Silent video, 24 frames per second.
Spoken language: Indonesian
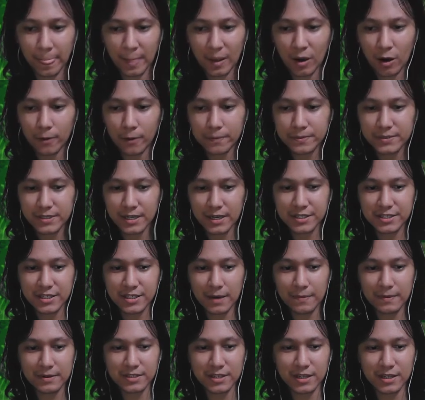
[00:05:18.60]
Uh. di
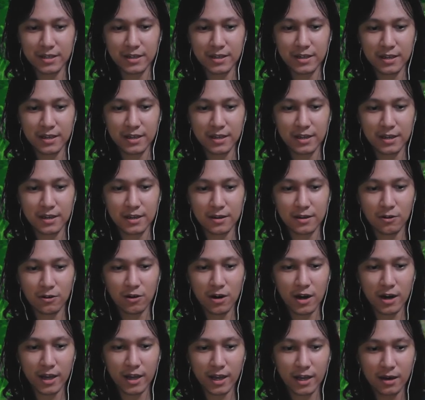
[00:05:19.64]
siapa sih? Di
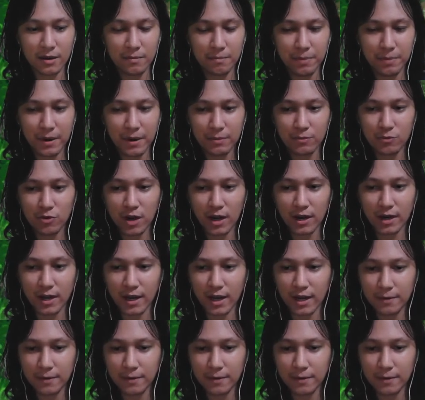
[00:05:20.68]
Okage oh, keempat bukan kan?